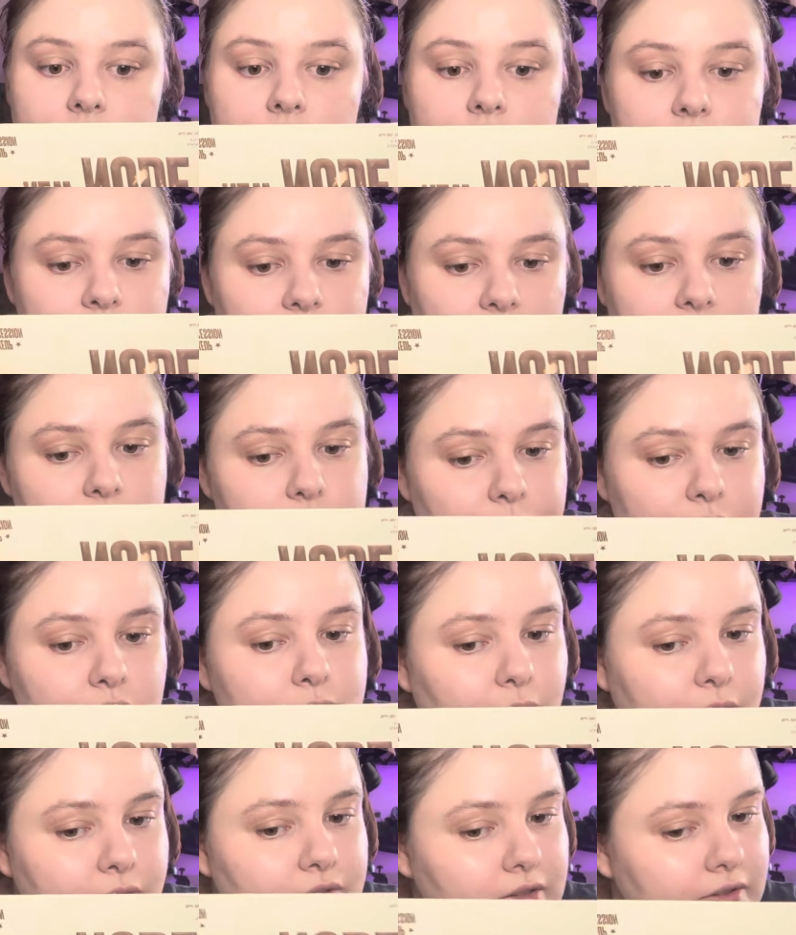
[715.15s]

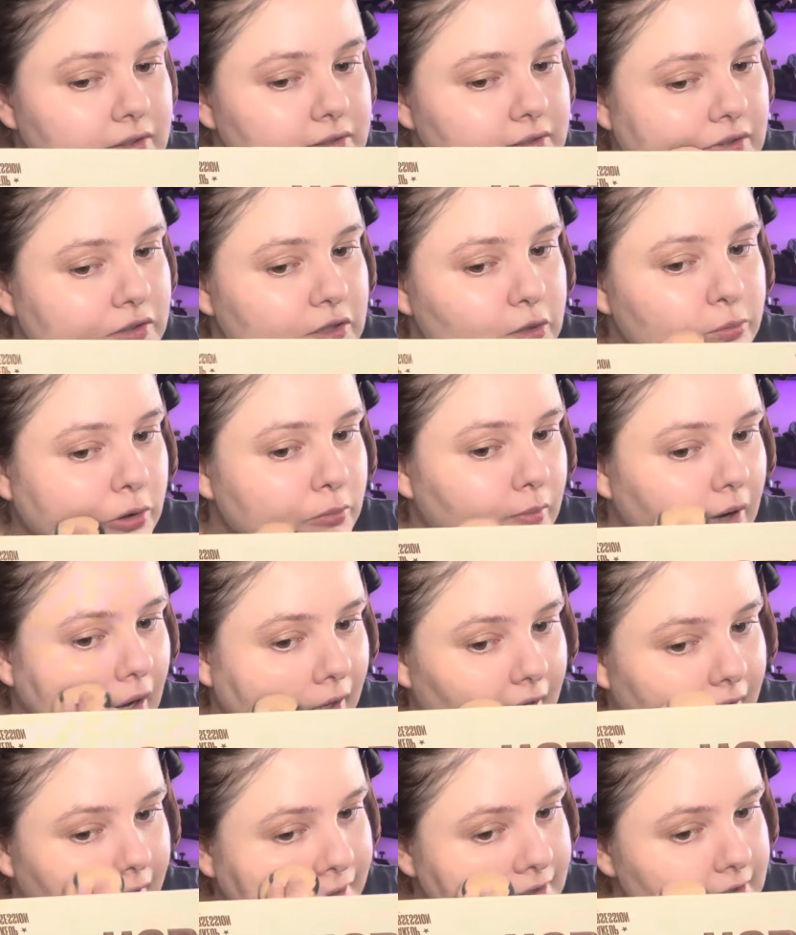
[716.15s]
wzięlibyśmy wtedy ze sobą
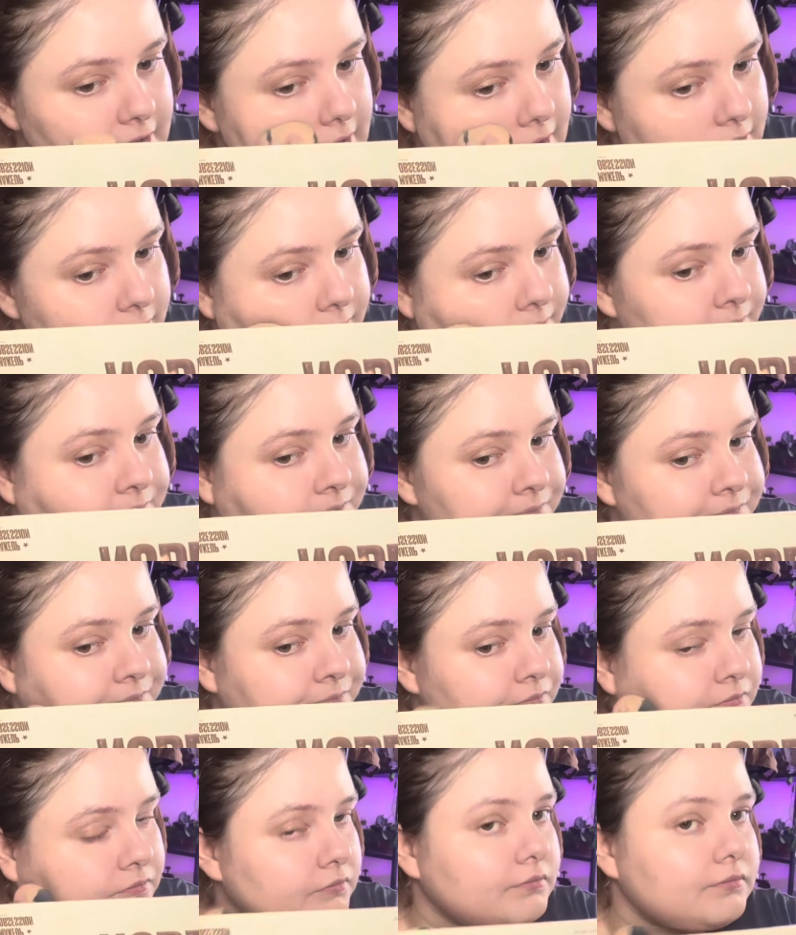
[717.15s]
Alexa.
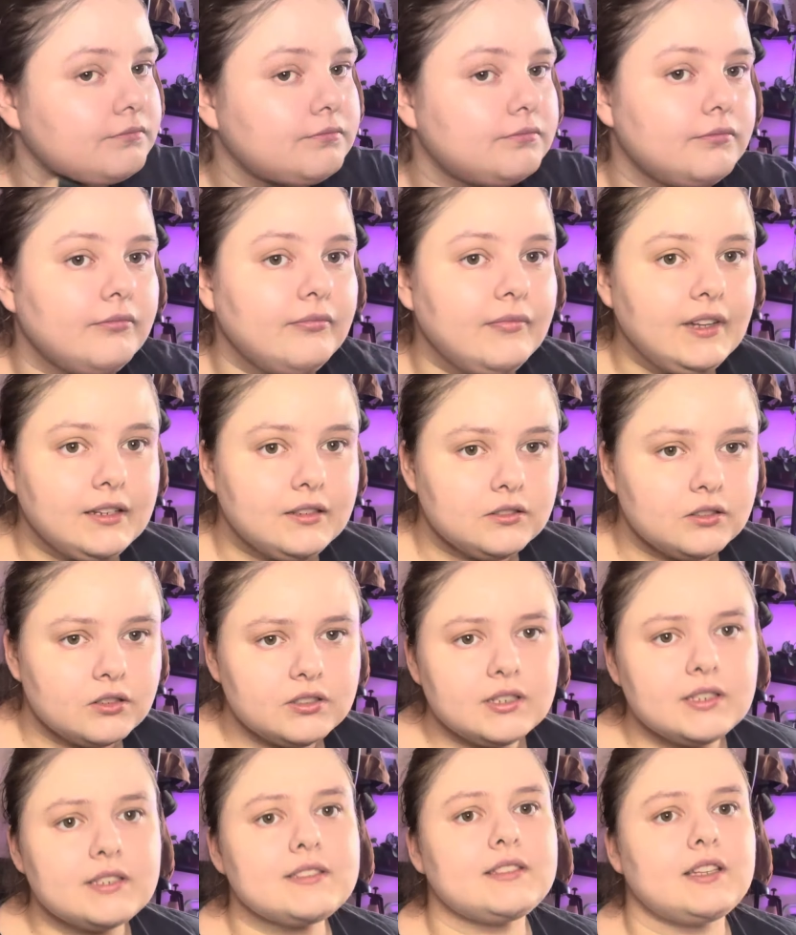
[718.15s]
I to
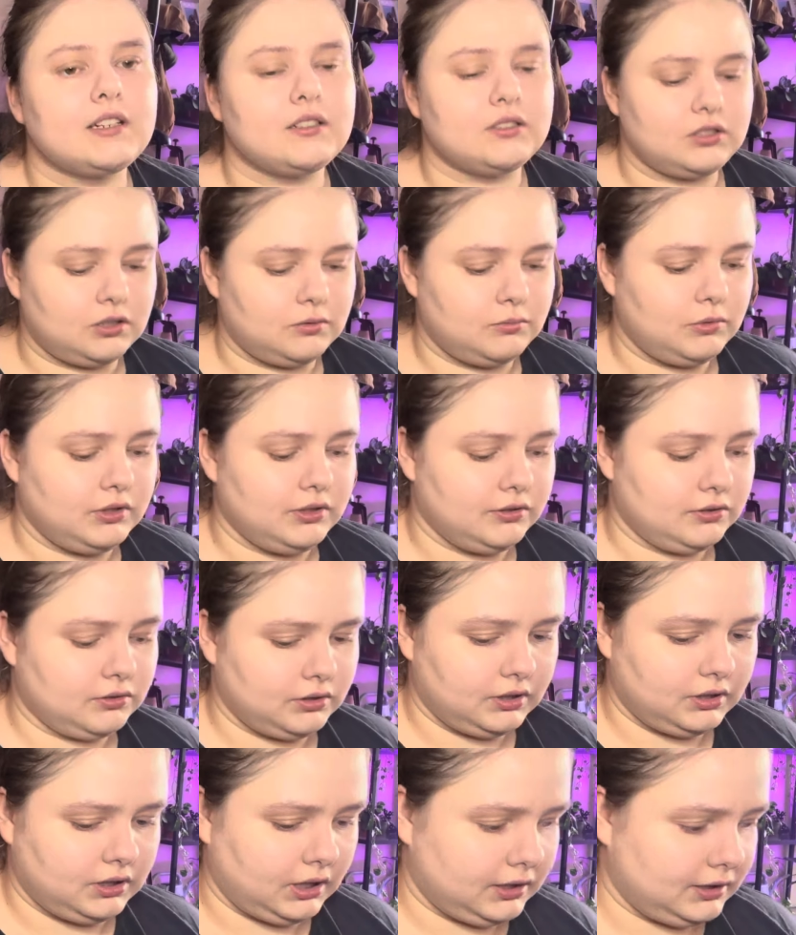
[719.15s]
nie jest tak, że my
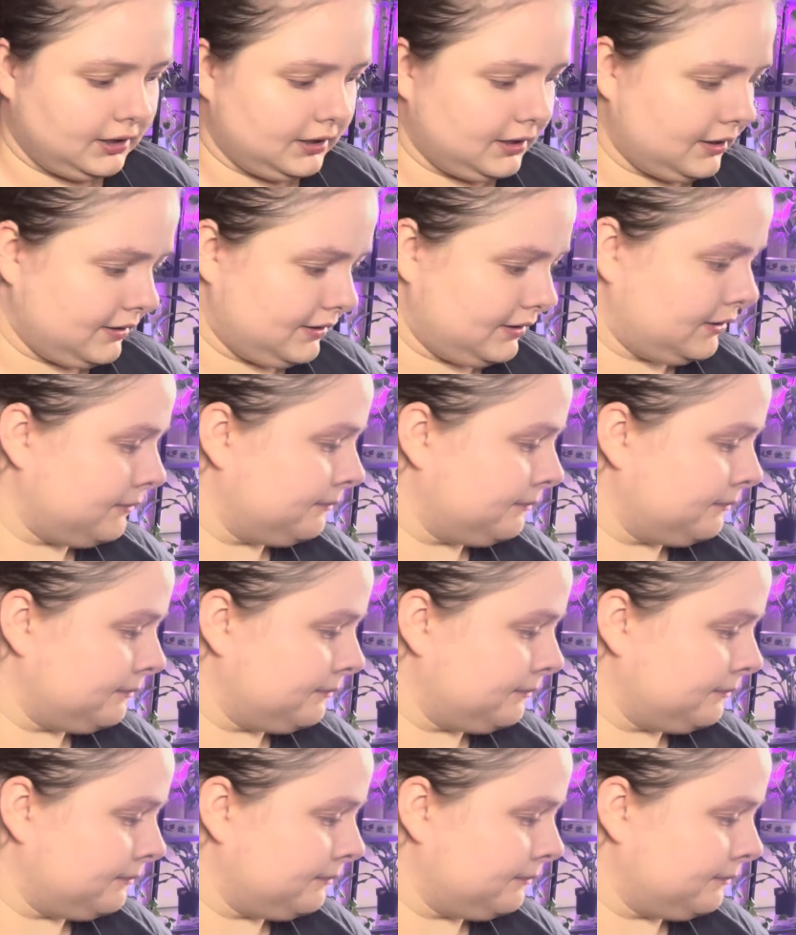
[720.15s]
tutaj teraz